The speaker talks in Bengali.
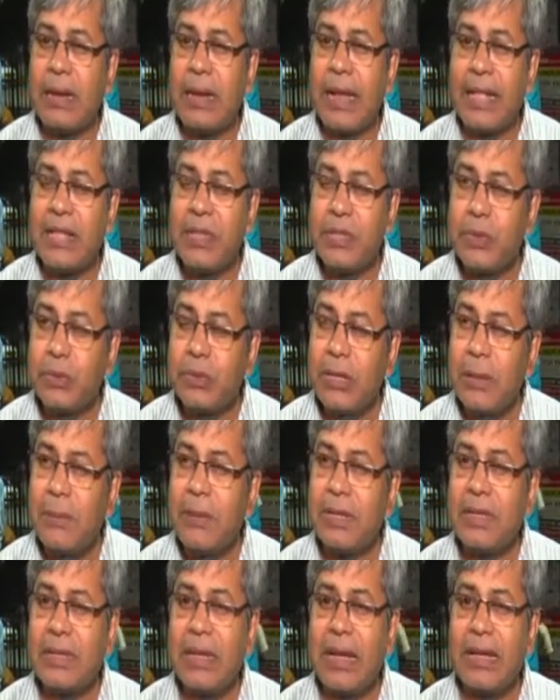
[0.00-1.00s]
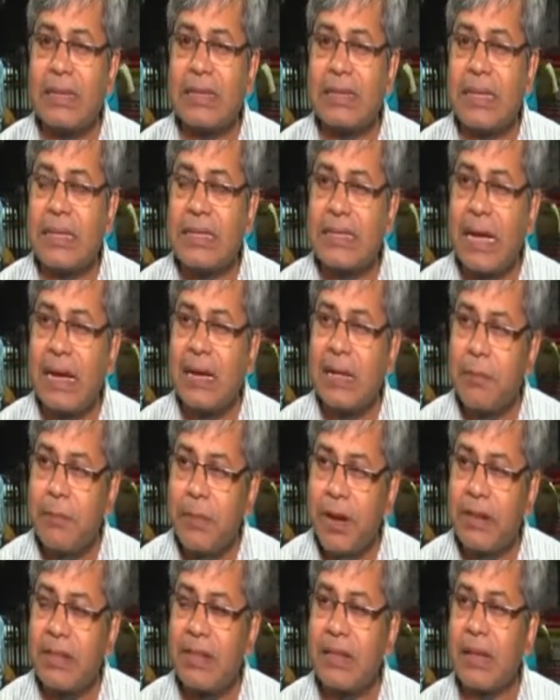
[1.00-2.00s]
ন্যায্য দাবিতে আজকে চাকরি
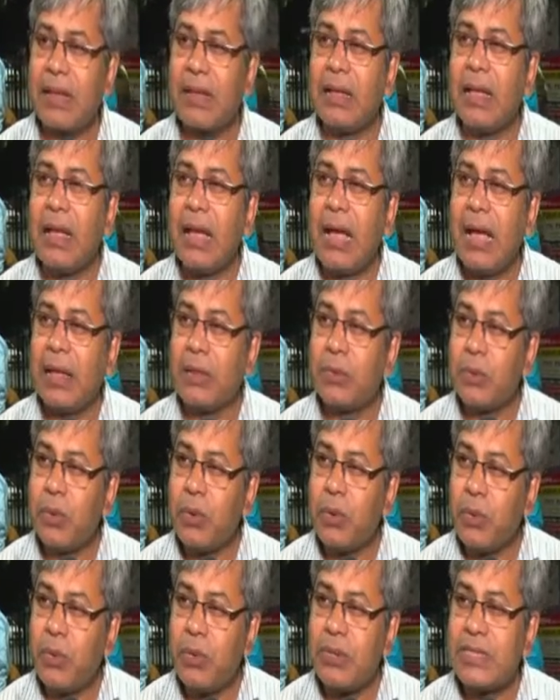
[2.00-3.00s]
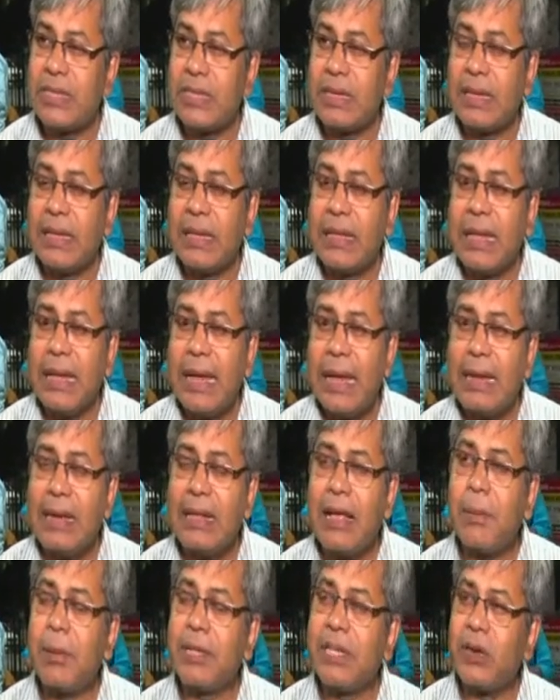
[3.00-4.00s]
প্রার্থীরা আন্দোলন করছে
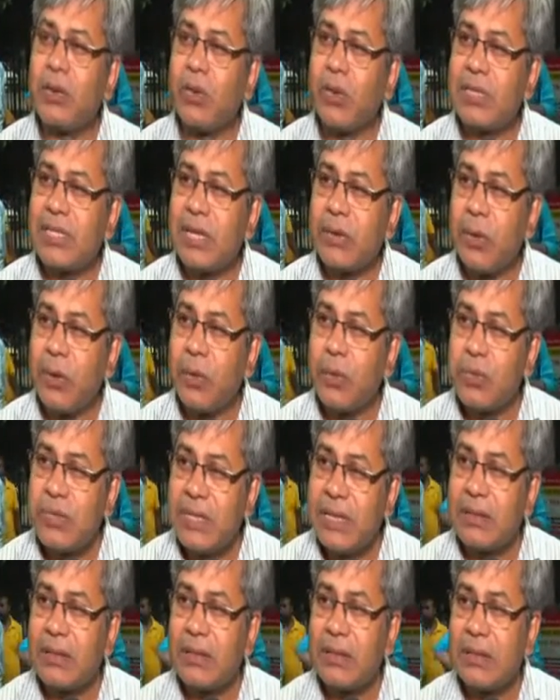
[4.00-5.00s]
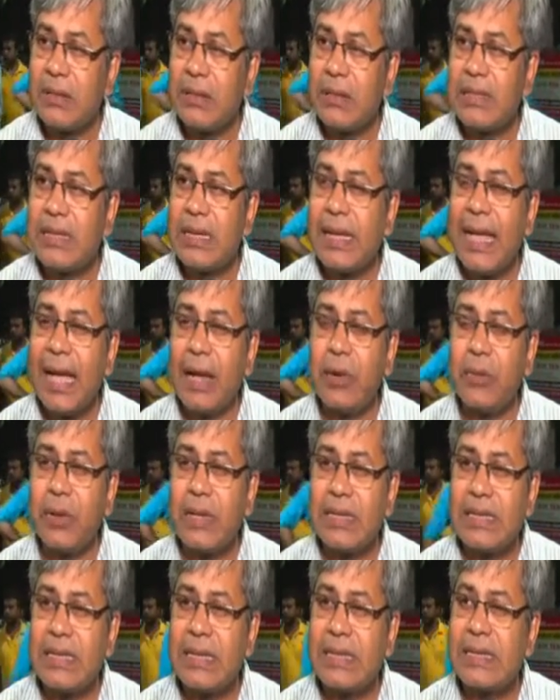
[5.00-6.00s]
এটাই আমাদের লজ্জা হওয়া উচিত যে কেন
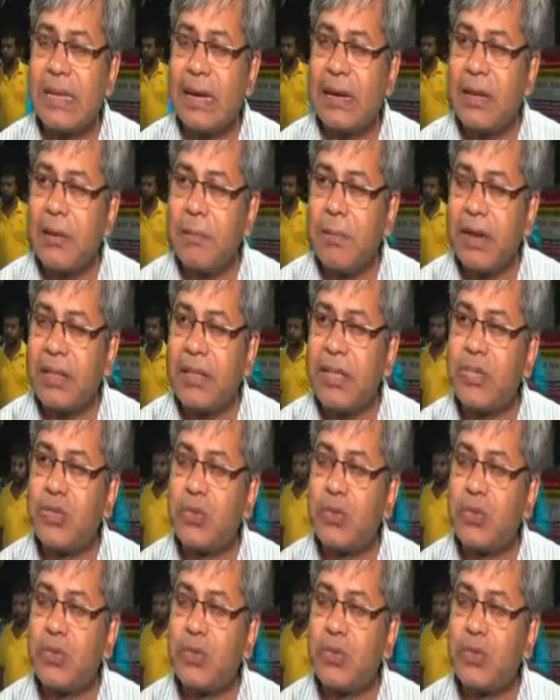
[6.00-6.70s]
আজকে চাকরি প্রার্থী